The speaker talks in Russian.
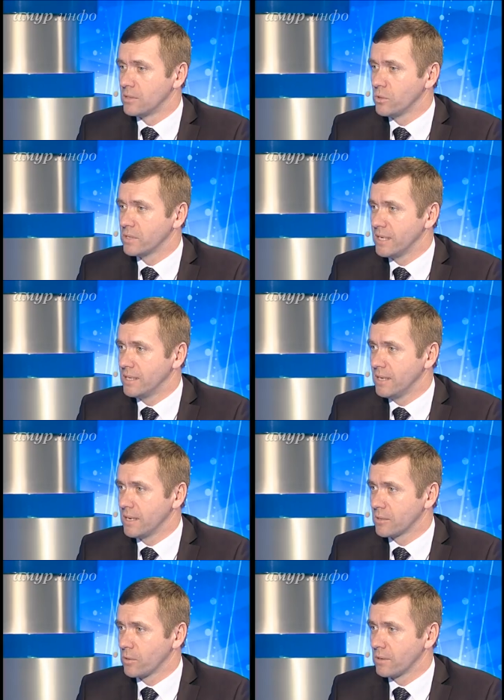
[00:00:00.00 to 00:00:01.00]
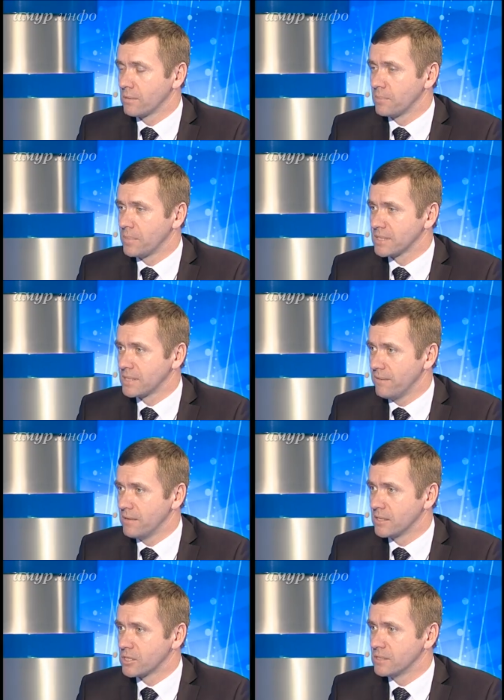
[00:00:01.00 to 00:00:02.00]
тот критерий, который
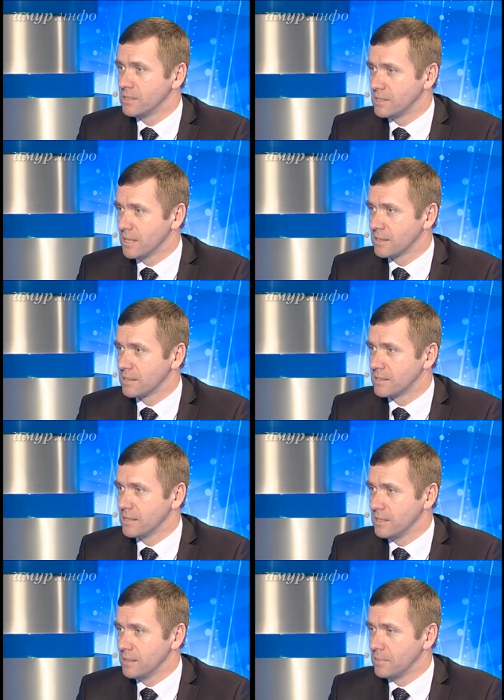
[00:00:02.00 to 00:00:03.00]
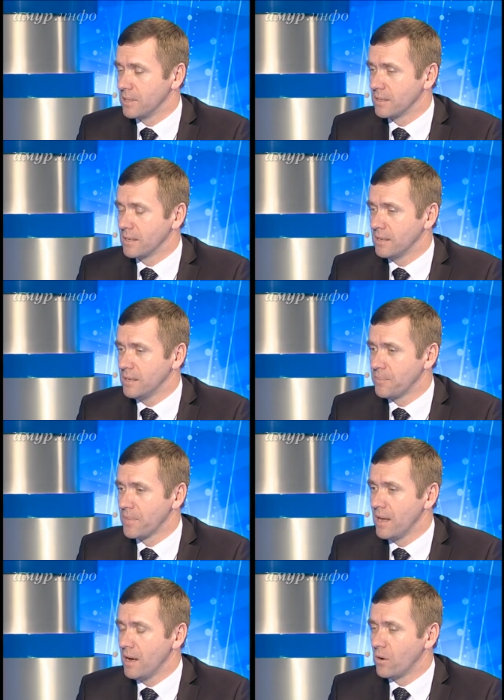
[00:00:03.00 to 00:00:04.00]
поставлен, 60 средний балл ЕГЭ,
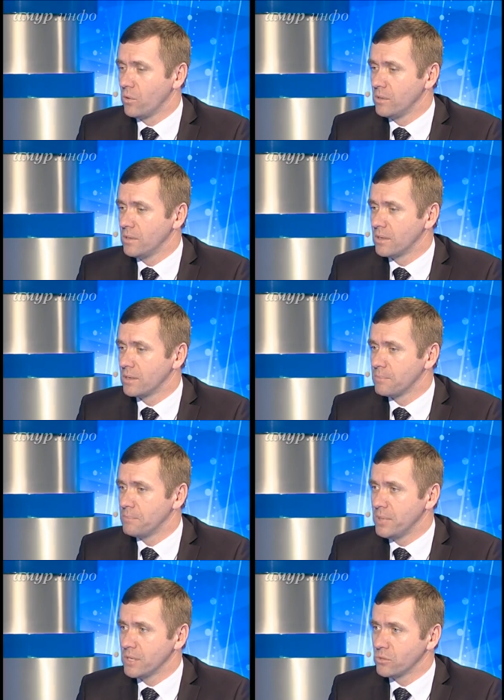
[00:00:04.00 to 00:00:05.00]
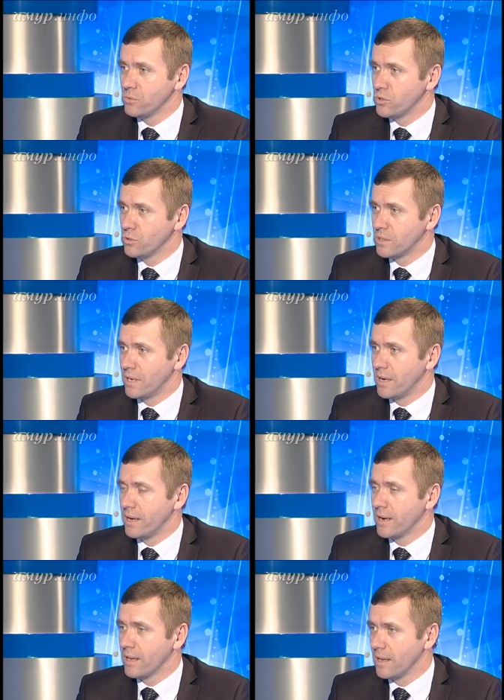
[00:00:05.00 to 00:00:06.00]
он э, без учета
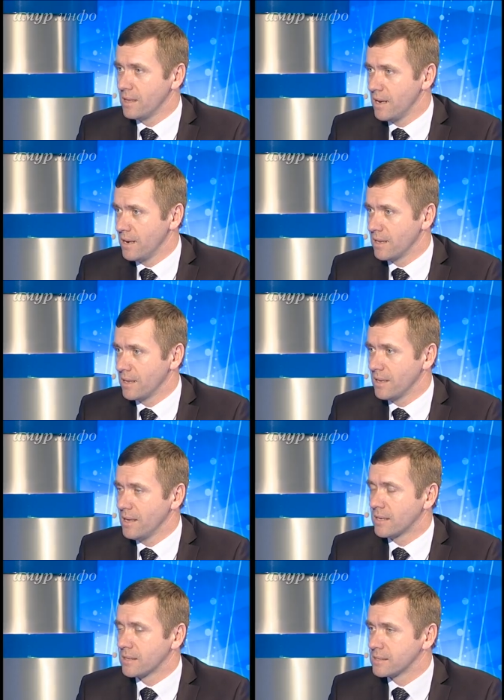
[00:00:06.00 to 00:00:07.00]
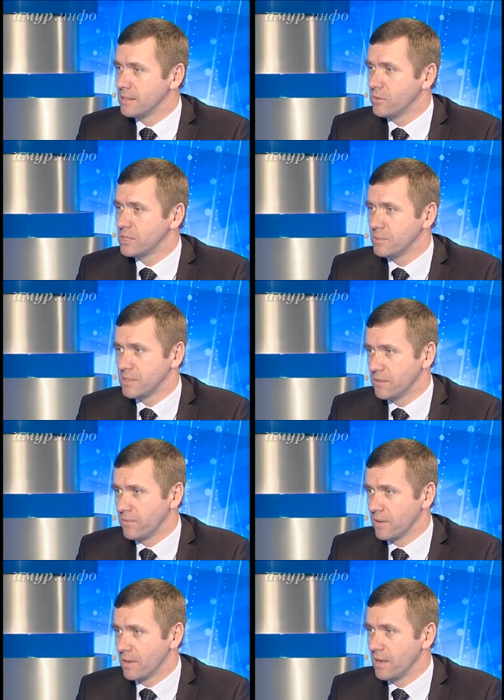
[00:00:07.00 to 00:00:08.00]
региональной и угу. отраслевой
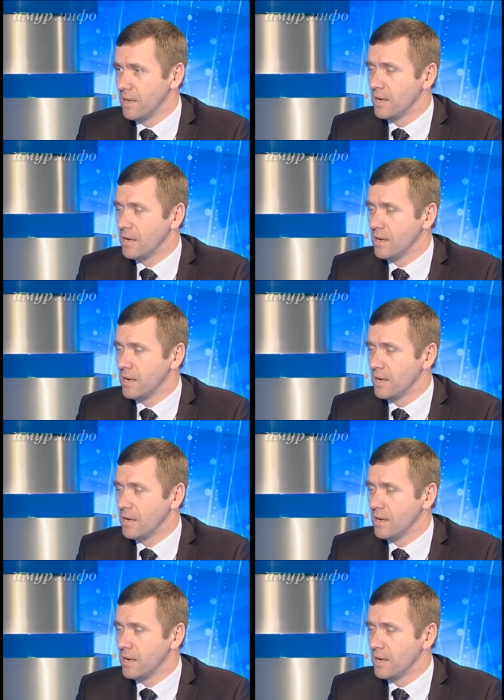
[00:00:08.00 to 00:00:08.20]
специфики.